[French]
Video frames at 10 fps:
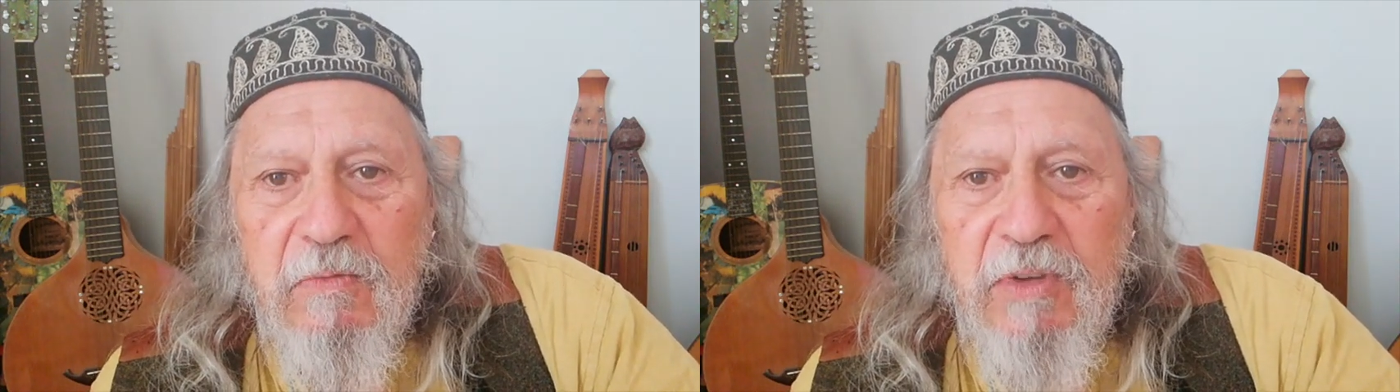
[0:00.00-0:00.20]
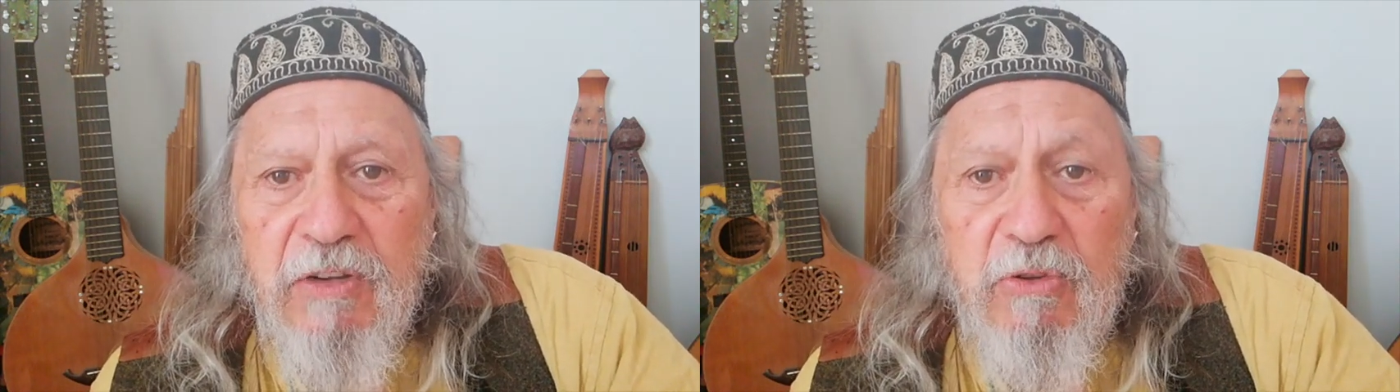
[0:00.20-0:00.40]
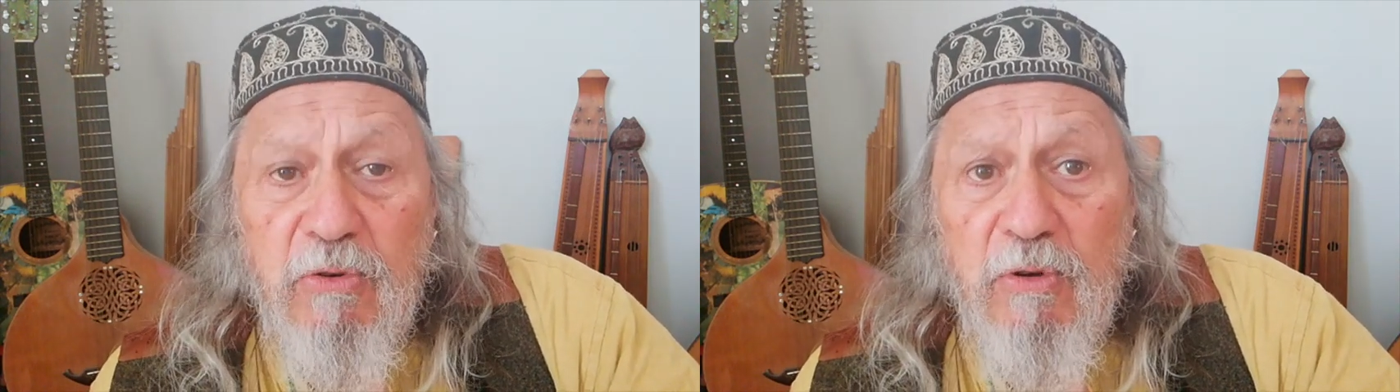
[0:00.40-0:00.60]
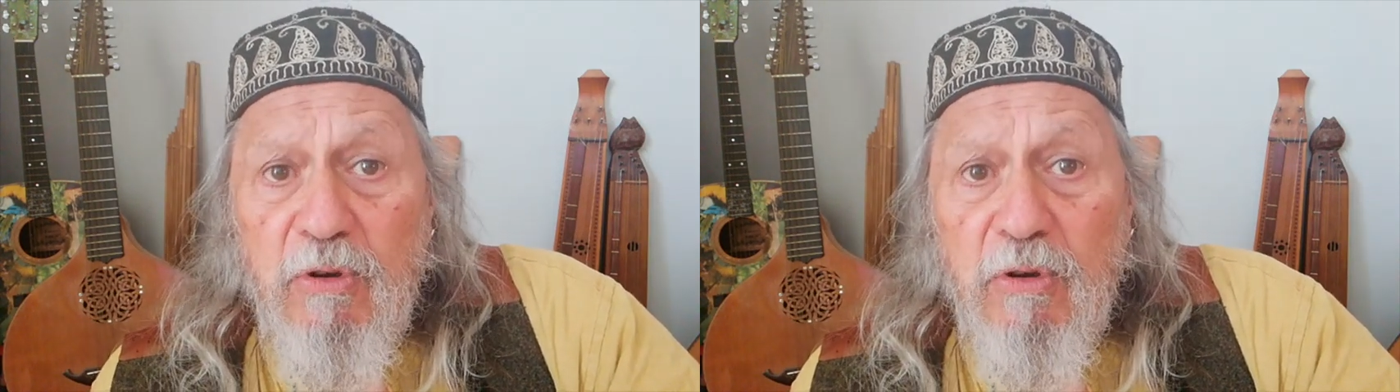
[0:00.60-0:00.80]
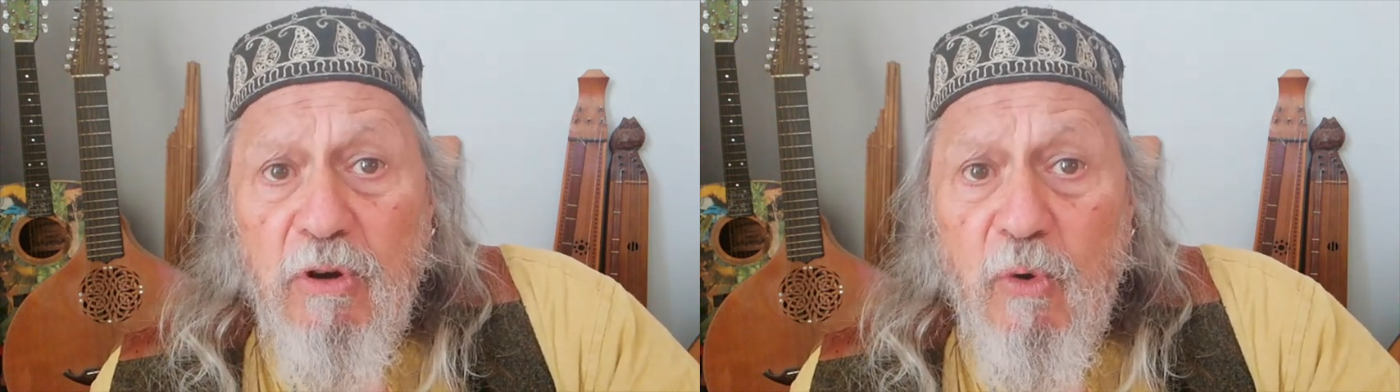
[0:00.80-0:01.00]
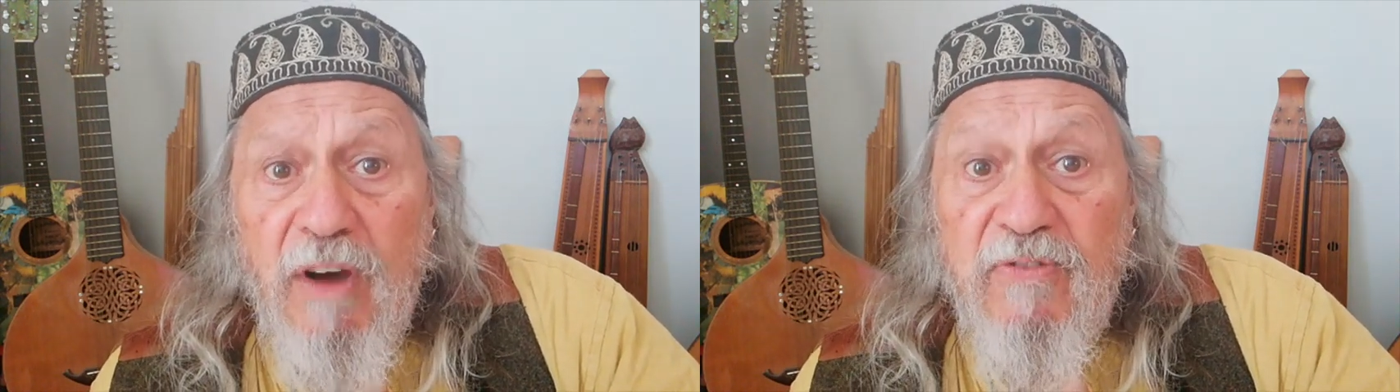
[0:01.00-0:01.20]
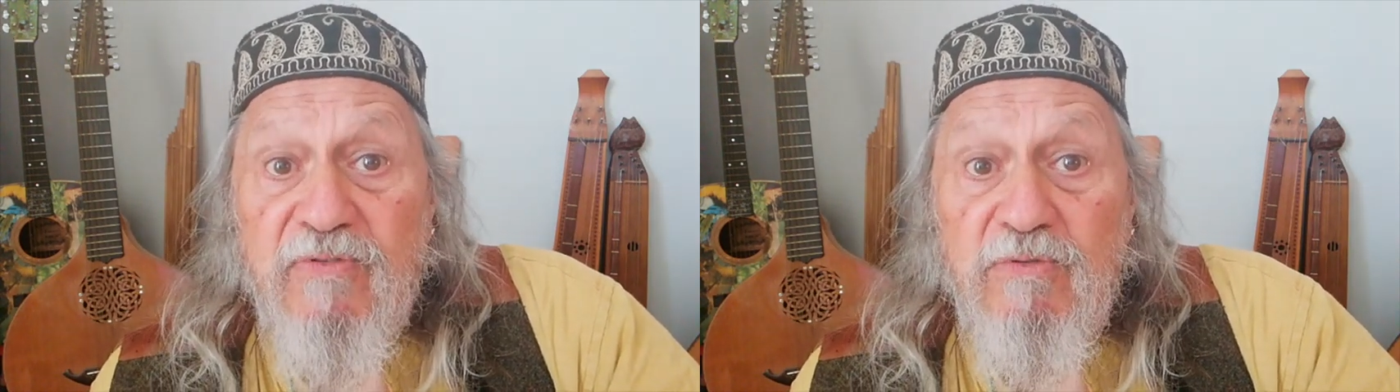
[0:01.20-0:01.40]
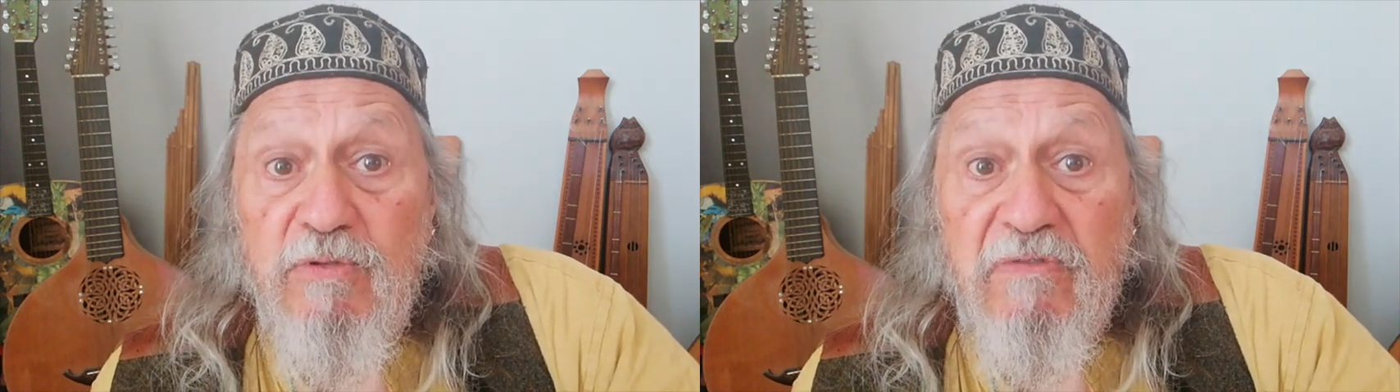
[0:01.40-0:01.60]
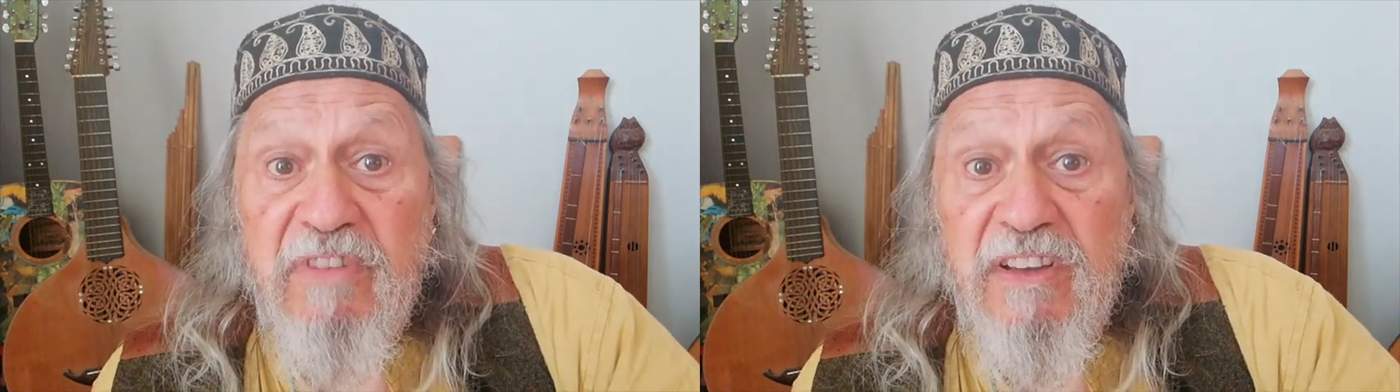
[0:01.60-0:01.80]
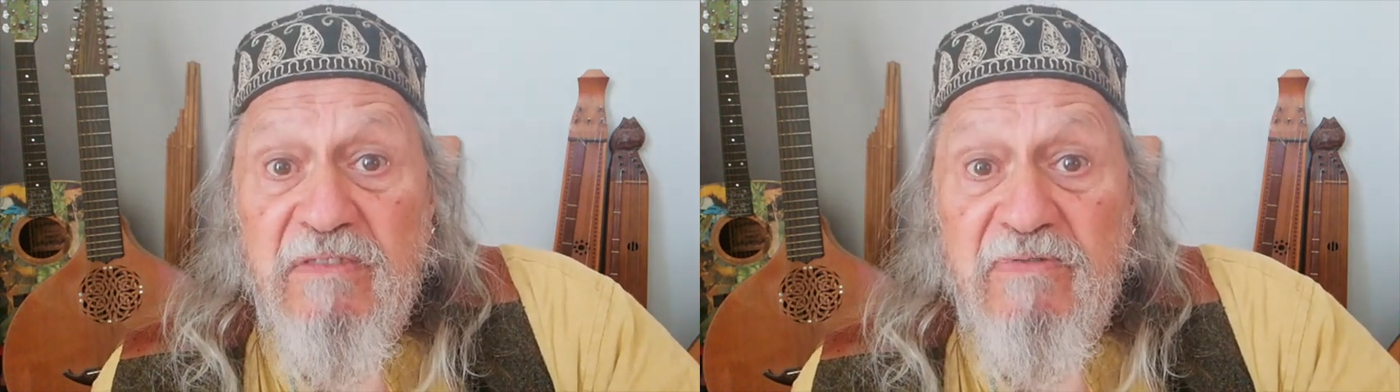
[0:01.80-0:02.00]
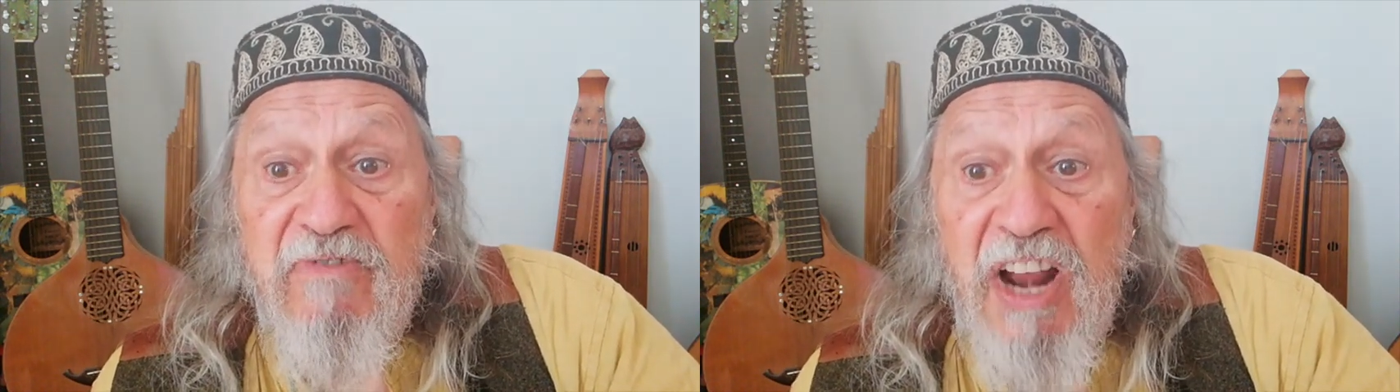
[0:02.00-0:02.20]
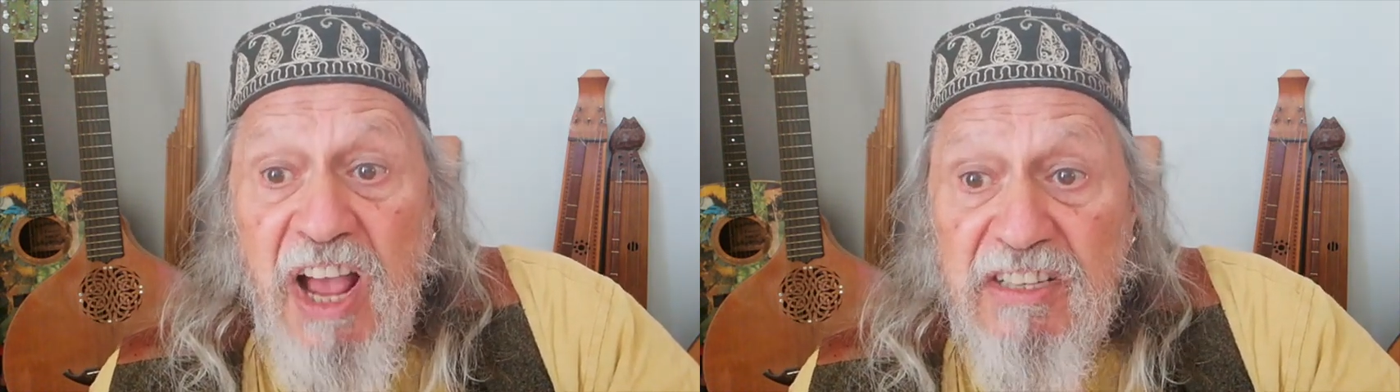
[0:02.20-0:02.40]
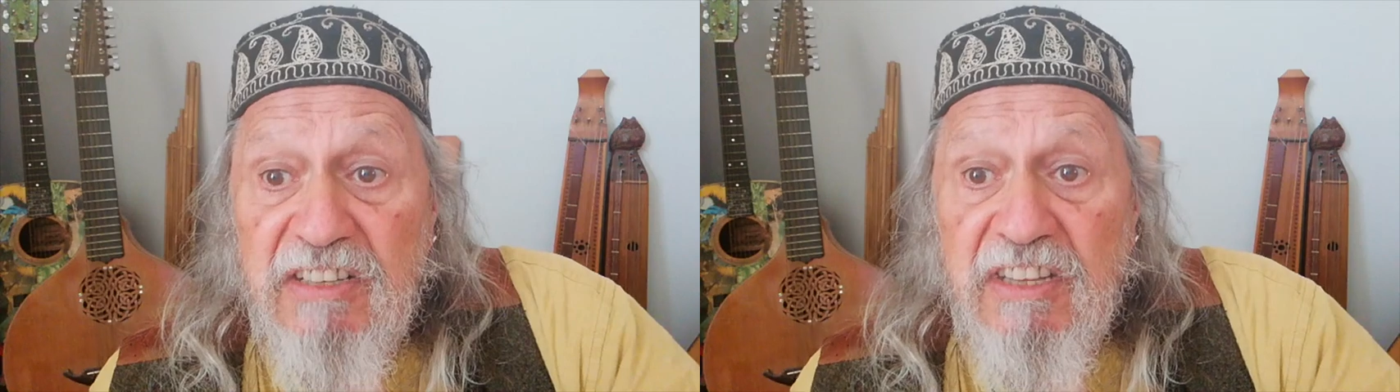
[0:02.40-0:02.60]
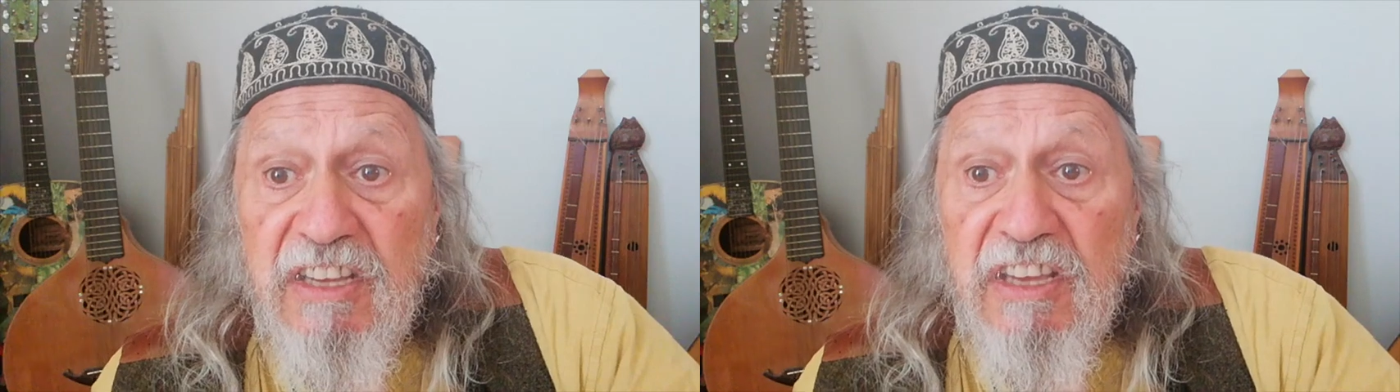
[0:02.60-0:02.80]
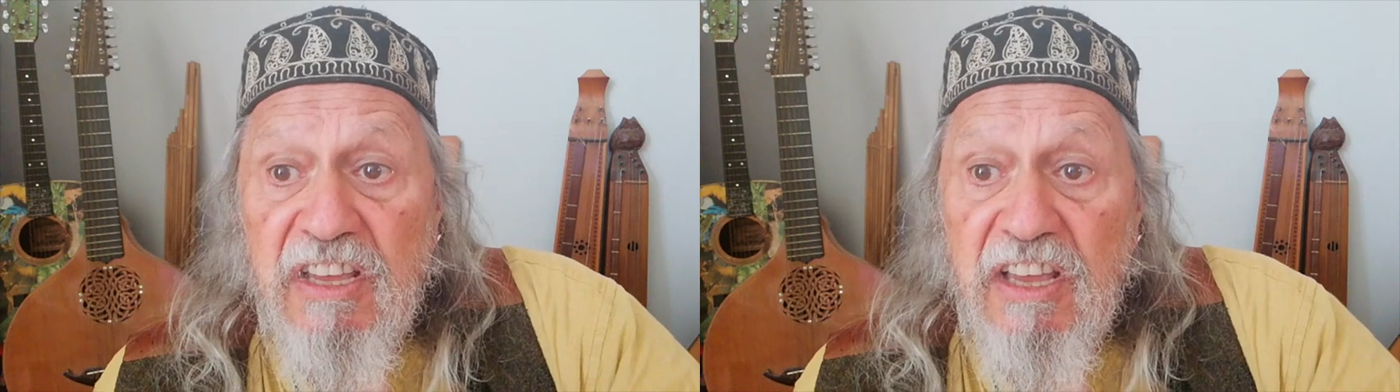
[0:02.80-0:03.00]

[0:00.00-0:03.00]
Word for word: Bientôt le roi fou devint flasque